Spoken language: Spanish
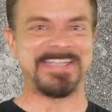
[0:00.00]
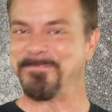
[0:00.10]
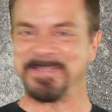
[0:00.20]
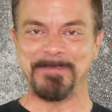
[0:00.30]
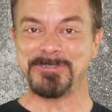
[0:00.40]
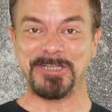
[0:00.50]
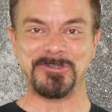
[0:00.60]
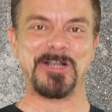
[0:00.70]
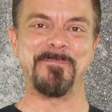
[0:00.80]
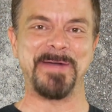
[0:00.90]
Te invitamos a que
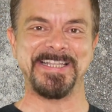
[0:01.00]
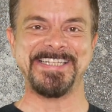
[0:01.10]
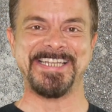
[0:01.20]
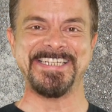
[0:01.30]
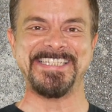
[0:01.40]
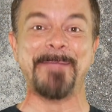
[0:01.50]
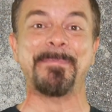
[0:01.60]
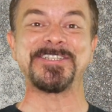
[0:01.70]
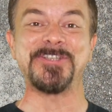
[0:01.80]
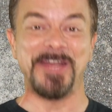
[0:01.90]
nos acompañes en este
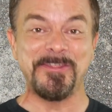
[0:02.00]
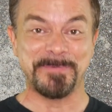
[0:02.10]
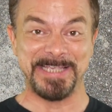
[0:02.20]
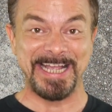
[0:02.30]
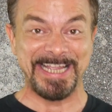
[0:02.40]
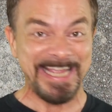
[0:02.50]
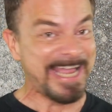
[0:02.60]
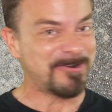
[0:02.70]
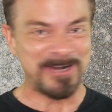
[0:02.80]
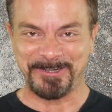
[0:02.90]
apasionado viaje
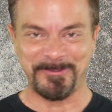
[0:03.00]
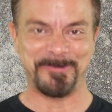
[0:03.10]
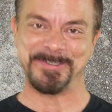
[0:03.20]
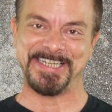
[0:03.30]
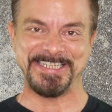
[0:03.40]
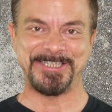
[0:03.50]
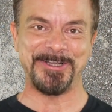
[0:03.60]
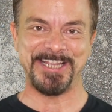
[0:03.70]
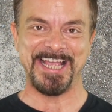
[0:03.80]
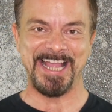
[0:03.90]
a lo largo de nuestra
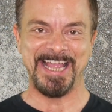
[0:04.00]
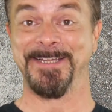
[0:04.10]
historia.